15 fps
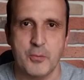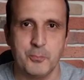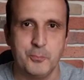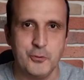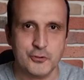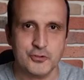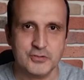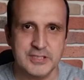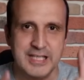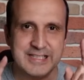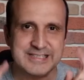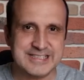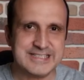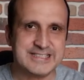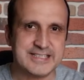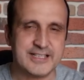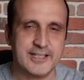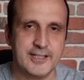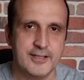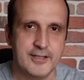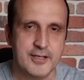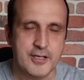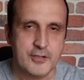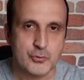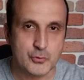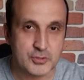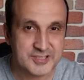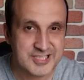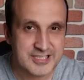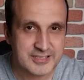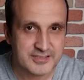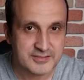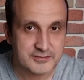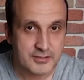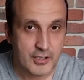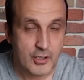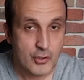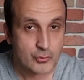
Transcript: Bugün sizlere üreticilerin